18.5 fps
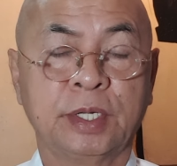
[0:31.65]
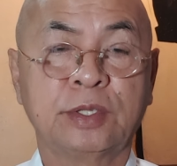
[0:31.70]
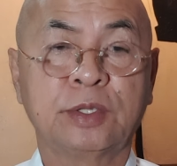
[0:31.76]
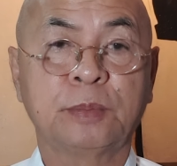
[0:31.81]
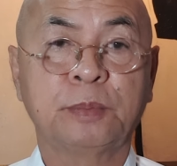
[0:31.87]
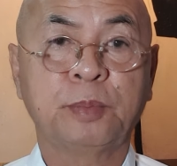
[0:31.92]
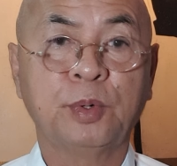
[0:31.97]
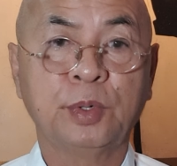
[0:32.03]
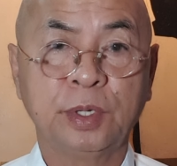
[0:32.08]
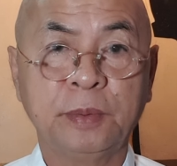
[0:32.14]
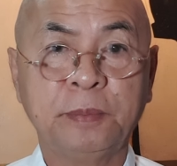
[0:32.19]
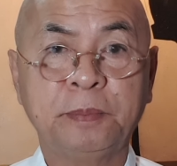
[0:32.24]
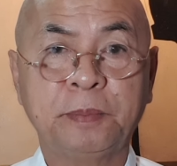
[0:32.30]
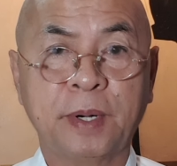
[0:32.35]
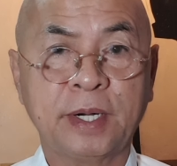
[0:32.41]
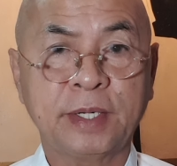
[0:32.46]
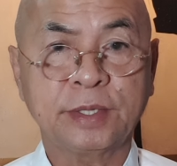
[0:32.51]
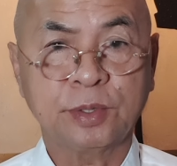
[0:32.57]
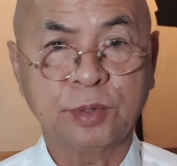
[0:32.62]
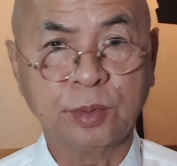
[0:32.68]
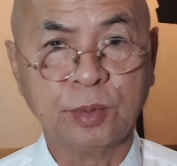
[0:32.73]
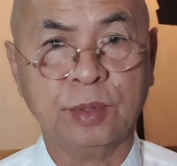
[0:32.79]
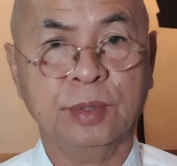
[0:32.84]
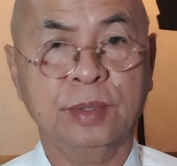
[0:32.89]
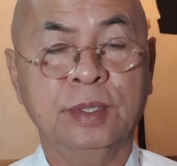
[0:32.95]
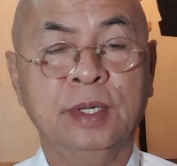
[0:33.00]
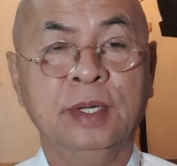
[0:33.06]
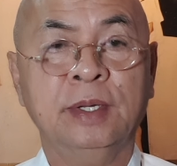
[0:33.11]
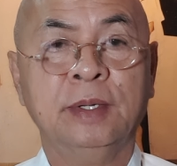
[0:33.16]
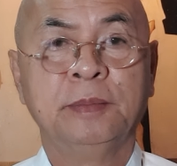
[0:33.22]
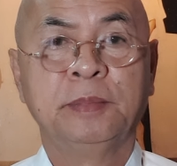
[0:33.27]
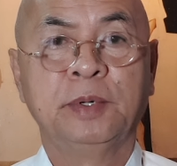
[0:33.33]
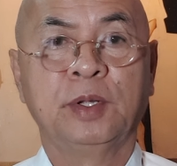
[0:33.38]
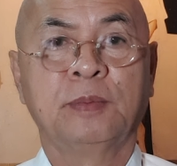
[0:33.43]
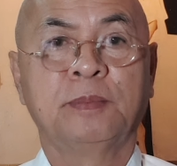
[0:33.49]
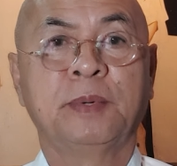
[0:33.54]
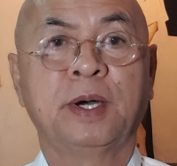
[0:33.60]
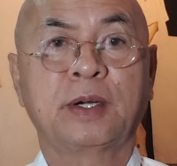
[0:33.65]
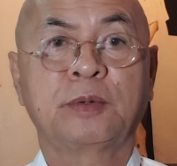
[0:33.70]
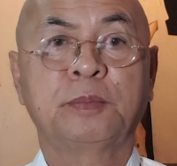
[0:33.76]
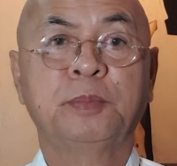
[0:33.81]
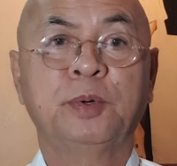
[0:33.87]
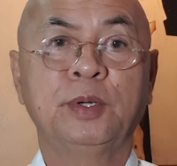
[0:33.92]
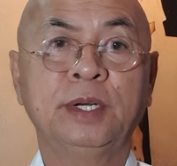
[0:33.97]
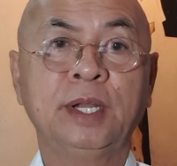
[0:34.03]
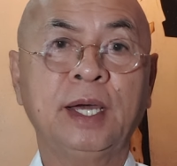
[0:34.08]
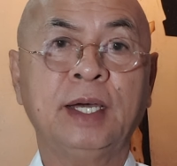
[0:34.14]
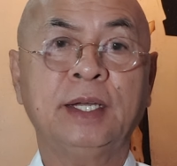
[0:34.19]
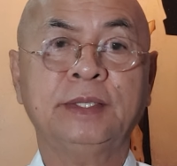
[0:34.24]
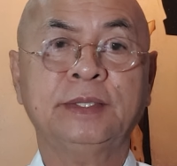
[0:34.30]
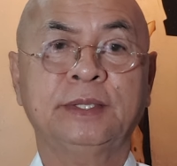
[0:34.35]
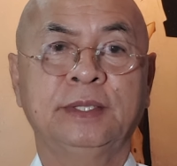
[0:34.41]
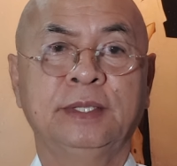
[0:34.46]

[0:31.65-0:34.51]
Ito po yung part 2. Pero bago po lahat,